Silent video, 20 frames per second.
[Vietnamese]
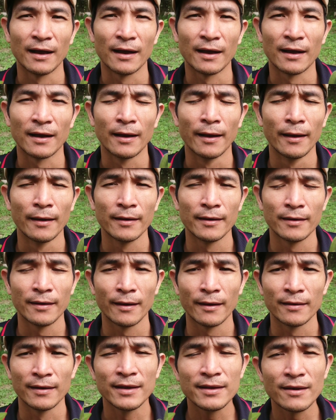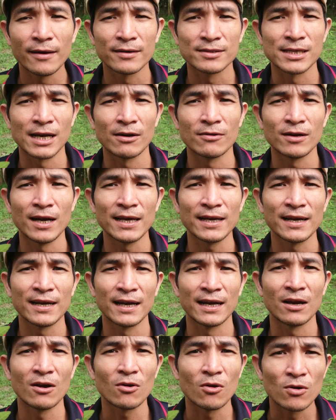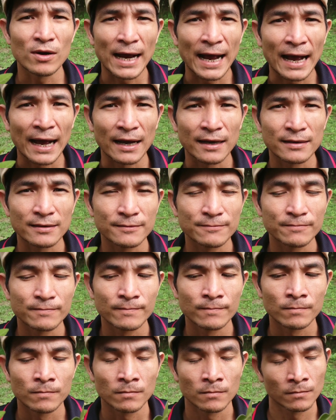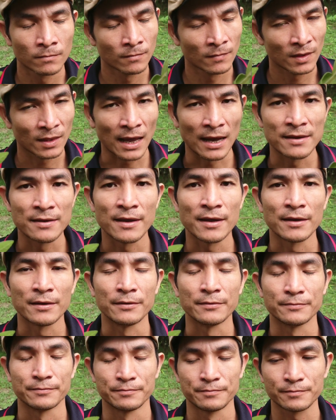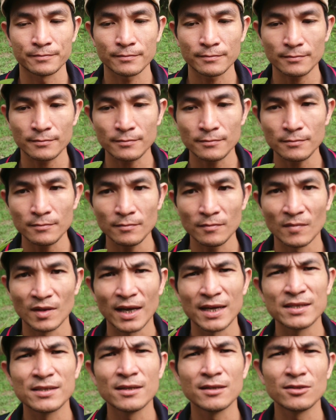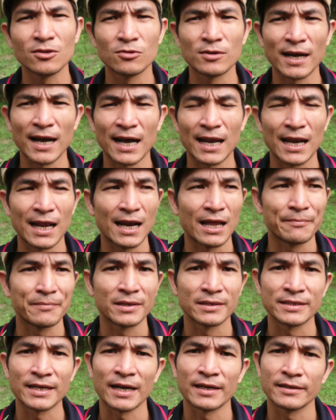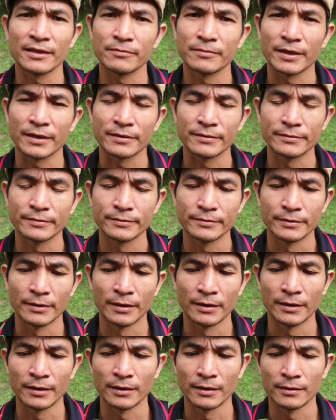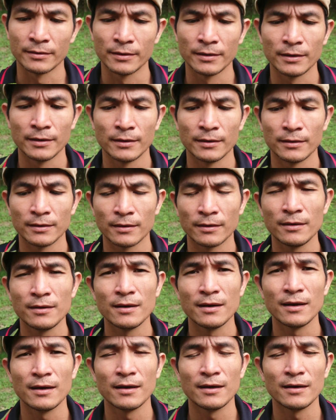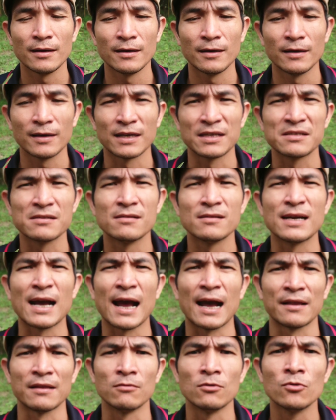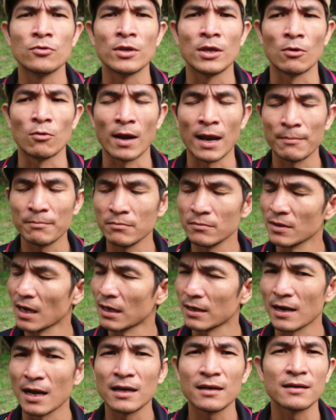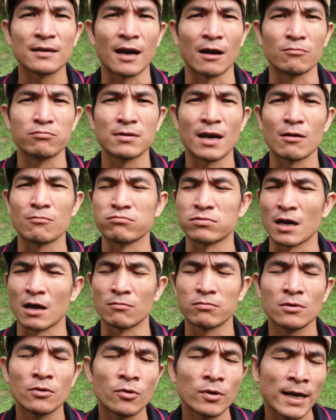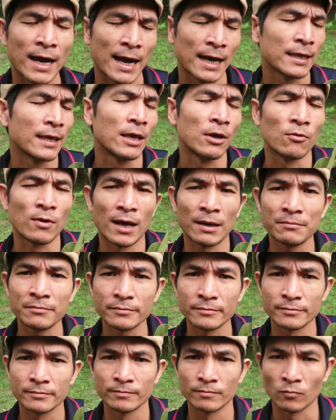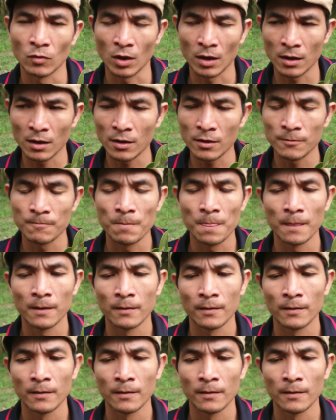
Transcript: à, lý do sao lấy cái này lót ổ gà tại vì ngày xưa chuồng gà là làm bằng tranh không à, à với uh, ngày xưa gà nuôi nhiều lắm đất rộng đồng rộng nuôi gà nhiều lắm đó